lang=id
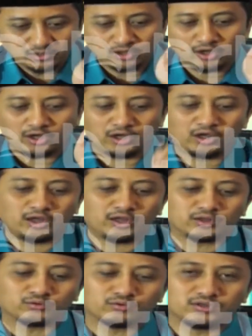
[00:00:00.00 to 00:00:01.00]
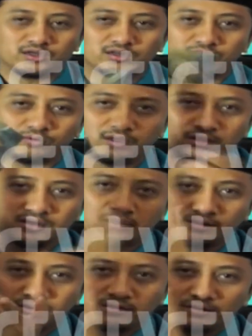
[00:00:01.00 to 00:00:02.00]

Itu dia the winner,